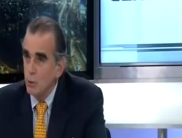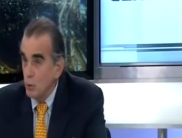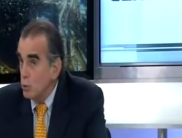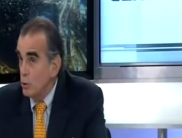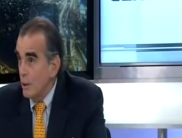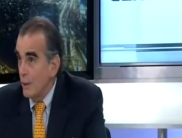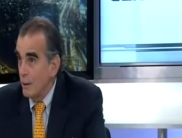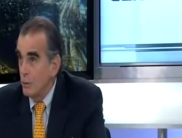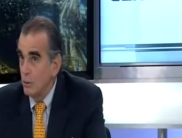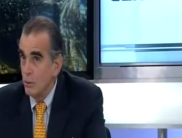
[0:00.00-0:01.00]
yo estoy
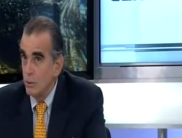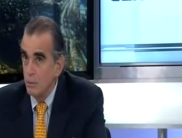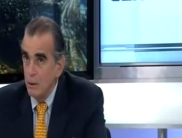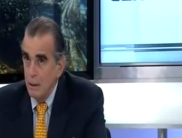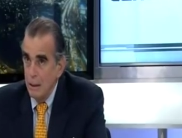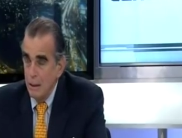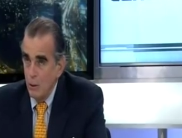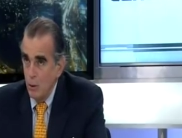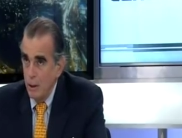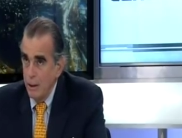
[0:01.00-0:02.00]
trabajando con,
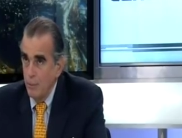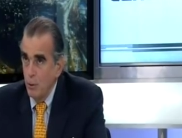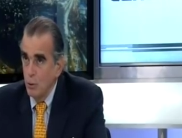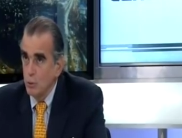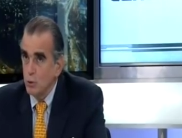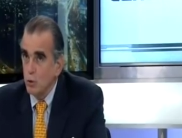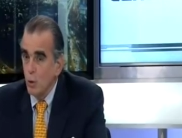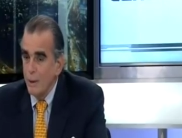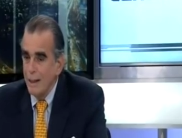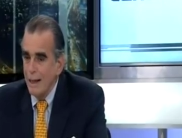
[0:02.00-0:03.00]
con el equipo
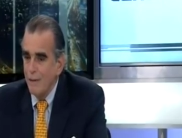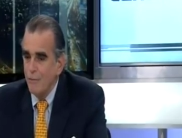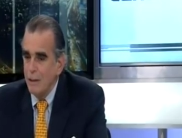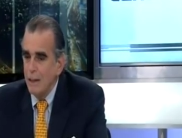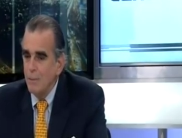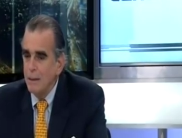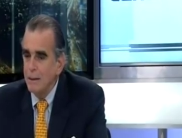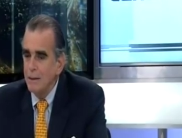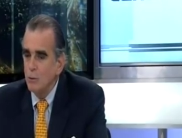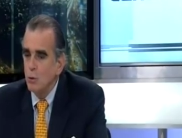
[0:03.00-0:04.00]
sobre
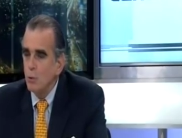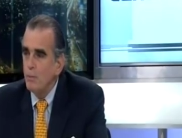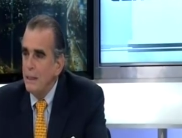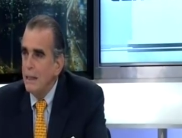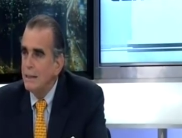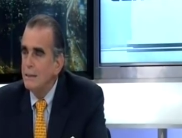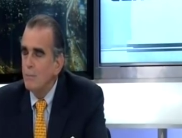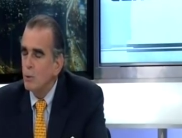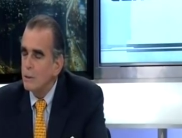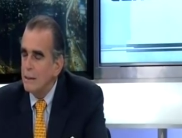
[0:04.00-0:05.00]
finalmente dos pilares
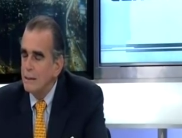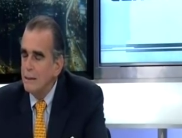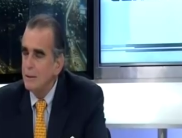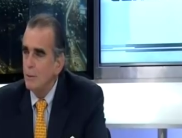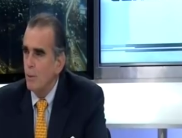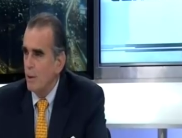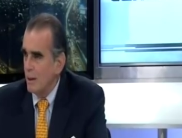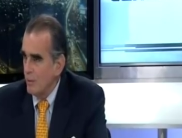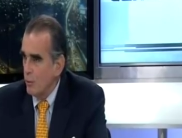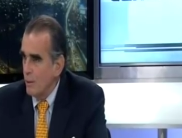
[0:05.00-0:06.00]
importantísimos para la
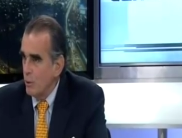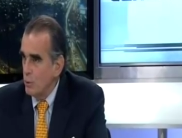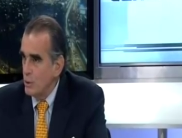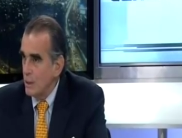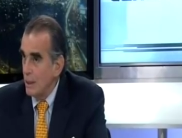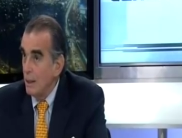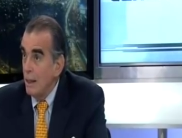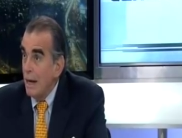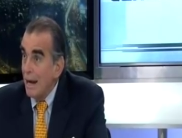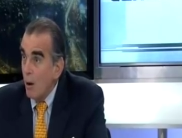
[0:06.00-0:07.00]
reforma judicial.
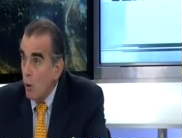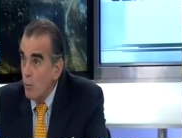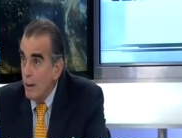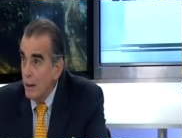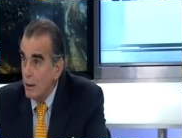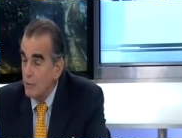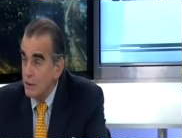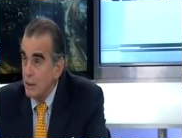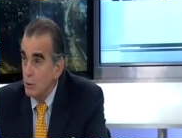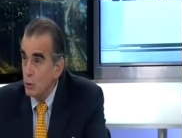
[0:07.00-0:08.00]
La OCPA, la
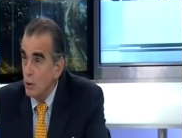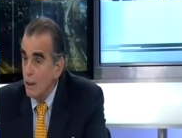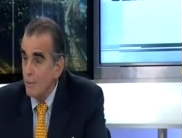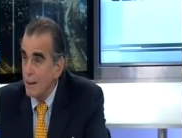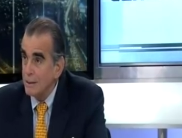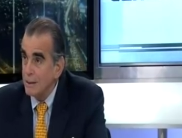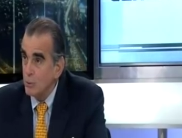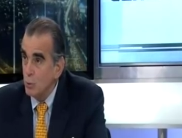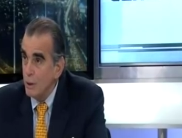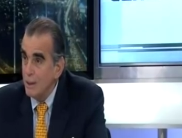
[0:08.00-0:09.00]
Oficina de Control de la
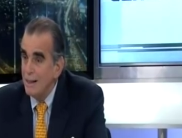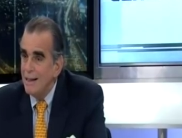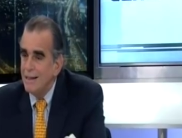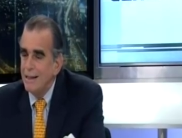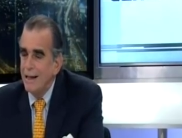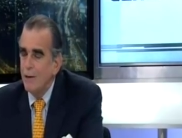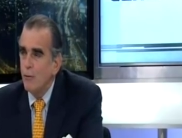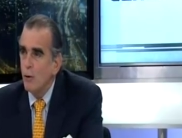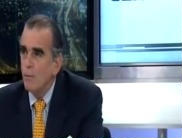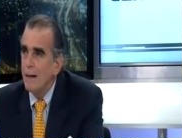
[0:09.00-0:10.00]
Magistratura, de qué
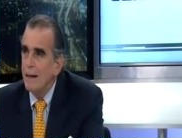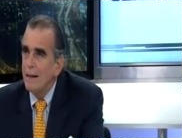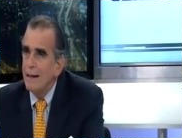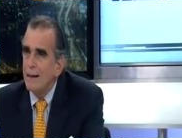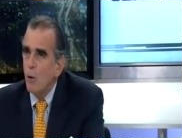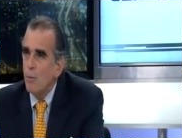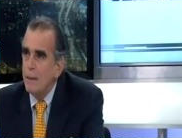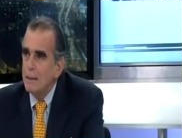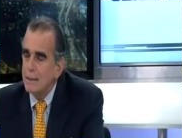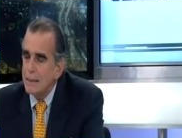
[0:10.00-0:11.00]
forma
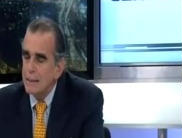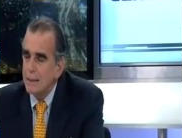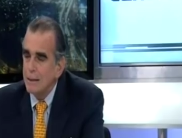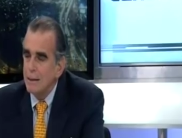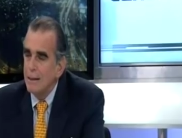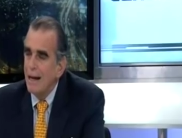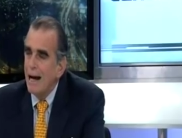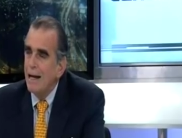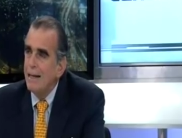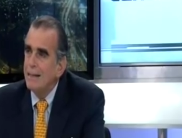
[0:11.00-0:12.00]
comienza a ser
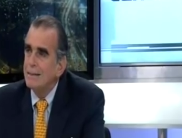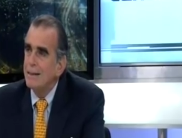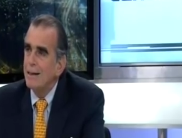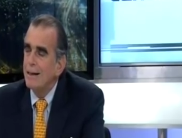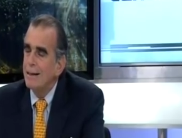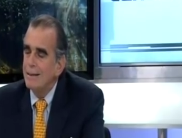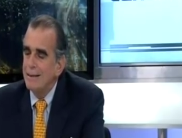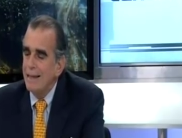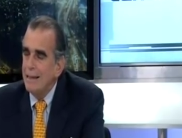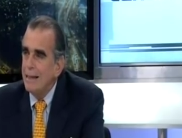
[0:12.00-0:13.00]
alguien que se
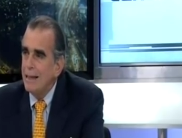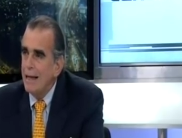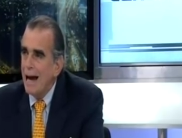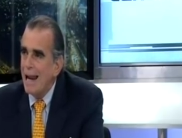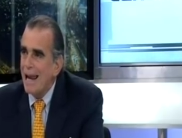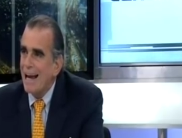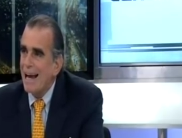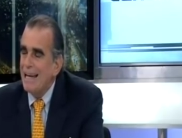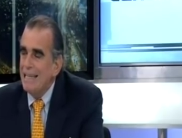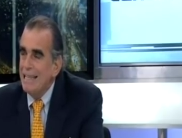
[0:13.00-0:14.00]
dedique a la
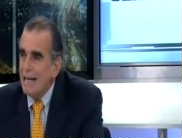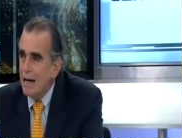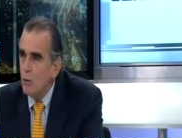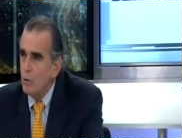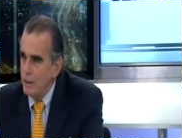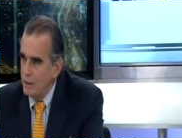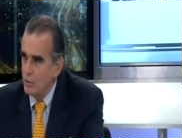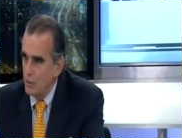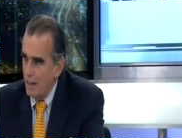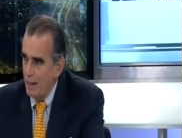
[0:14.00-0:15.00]
calidad
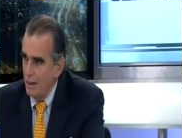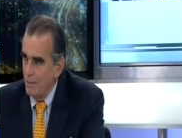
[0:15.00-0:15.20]
jurisdiccional